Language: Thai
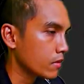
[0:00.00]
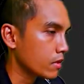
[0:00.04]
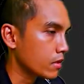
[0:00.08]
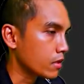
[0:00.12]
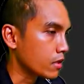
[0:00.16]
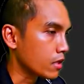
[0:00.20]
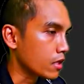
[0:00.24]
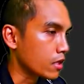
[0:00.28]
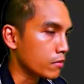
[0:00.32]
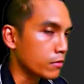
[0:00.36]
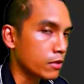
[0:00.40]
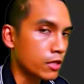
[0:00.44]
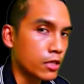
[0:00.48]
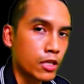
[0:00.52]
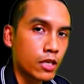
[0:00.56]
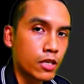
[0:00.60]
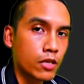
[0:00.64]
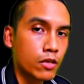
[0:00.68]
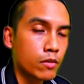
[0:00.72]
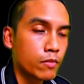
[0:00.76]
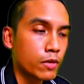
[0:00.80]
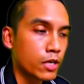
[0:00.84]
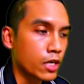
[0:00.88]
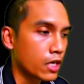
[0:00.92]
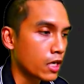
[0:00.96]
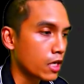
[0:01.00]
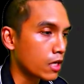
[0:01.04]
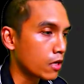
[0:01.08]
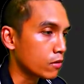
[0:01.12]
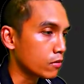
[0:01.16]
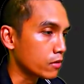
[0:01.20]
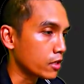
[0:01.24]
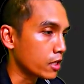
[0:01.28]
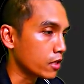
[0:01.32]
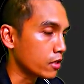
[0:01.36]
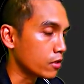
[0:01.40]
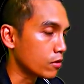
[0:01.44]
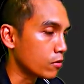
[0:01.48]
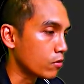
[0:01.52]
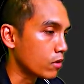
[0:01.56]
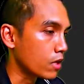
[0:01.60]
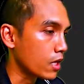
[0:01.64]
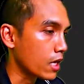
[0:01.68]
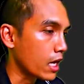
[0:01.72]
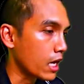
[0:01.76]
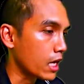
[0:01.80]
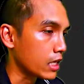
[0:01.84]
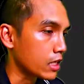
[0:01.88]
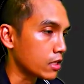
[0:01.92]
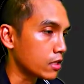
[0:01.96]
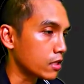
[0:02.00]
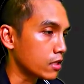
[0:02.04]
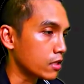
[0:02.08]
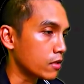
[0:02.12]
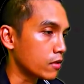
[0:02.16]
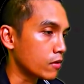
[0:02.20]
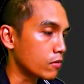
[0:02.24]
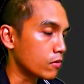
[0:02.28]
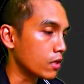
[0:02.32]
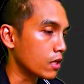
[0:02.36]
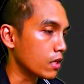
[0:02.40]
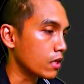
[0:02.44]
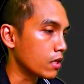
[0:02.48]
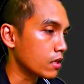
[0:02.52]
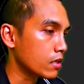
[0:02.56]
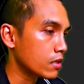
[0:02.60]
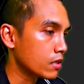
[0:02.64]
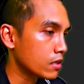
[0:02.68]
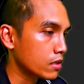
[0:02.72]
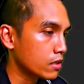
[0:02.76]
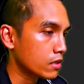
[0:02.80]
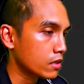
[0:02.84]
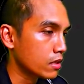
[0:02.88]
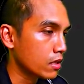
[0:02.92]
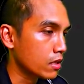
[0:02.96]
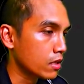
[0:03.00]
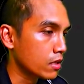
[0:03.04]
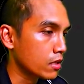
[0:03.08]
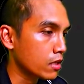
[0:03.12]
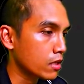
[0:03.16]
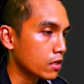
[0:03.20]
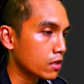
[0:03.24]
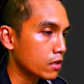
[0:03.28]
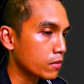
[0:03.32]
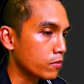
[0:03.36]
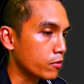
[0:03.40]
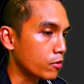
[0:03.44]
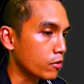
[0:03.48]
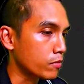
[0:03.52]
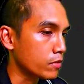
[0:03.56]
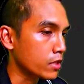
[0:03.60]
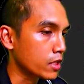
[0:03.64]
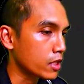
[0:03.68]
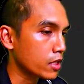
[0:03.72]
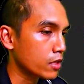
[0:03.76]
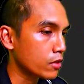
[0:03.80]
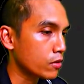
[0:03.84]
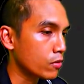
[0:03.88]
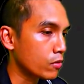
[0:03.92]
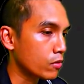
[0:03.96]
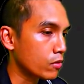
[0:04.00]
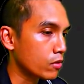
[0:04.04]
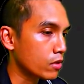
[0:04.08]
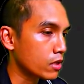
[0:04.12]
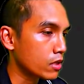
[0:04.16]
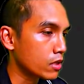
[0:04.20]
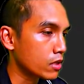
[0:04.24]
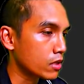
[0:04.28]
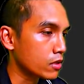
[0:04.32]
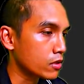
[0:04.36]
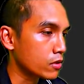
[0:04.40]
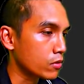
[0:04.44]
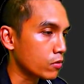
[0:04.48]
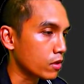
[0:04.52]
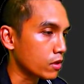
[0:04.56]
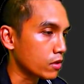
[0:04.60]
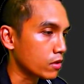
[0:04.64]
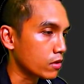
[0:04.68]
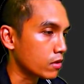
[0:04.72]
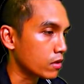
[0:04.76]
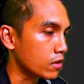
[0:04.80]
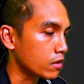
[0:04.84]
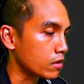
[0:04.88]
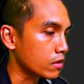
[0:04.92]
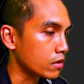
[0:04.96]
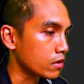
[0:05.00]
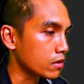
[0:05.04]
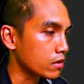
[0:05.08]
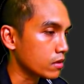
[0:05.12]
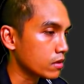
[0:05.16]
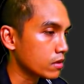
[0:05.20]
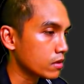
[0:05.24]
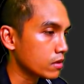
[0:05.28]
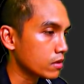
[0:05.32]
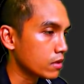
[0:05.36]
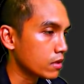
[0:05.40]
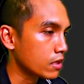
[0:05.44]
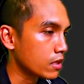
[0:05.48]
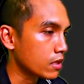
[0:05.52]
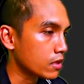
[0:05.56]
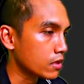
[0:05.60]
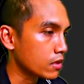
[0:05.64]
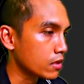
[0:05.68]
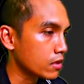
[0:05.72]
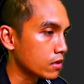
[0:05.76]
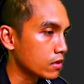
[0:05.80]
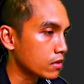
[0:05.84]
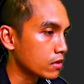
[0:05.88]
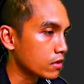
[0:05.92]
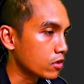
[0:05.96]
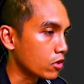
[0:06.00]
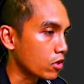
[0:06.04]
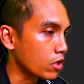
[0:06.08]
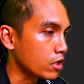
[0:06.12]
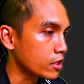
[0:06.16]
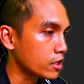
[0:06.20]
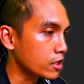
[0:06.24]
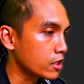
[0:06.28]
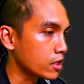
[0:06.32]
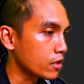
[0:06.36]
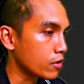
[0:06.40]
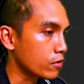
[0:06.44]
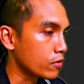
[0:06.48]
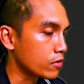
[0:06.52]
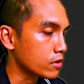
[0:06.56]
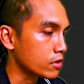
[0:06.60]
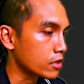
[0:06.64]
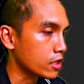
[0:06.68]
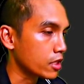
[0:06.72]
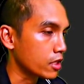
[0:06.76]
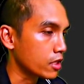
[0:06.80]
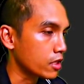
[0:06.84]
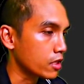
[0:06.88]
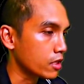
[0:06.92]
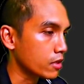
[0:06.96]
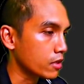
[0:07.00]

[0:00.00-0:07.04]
นะครับทีนี้ก็มาเข้าในตัวงานกันเลยดีกว่า อันนี้คือผมจะให้ดูก็คือส่วนของก่อนที่จะลงสี